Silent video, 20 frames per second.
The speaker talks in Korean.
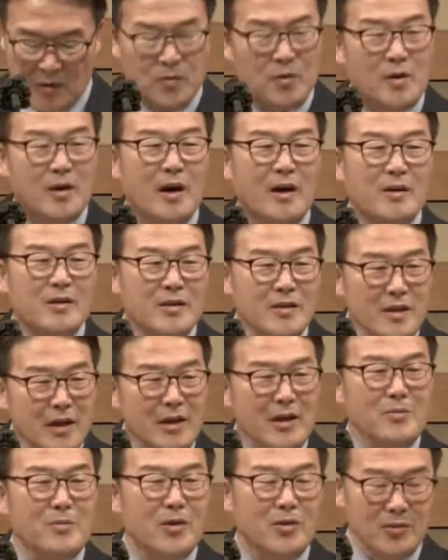우리가
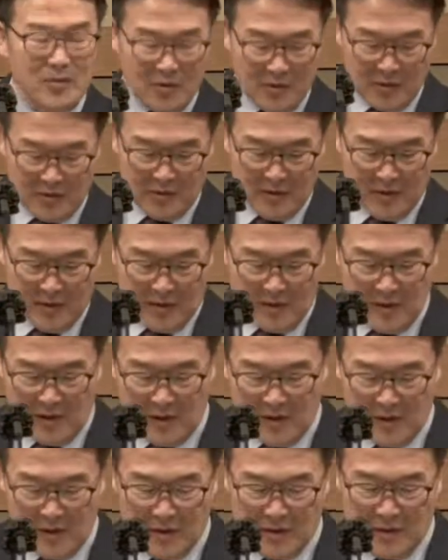흔하게 먹는
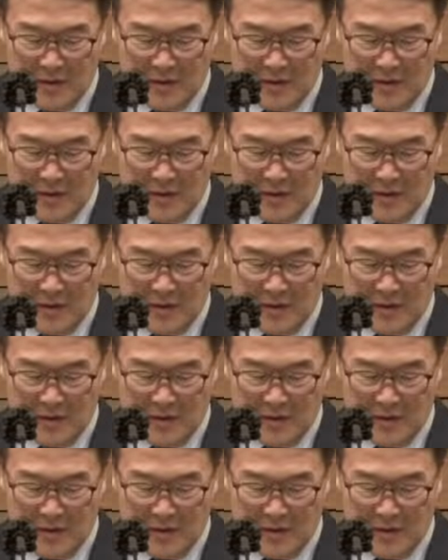것들인데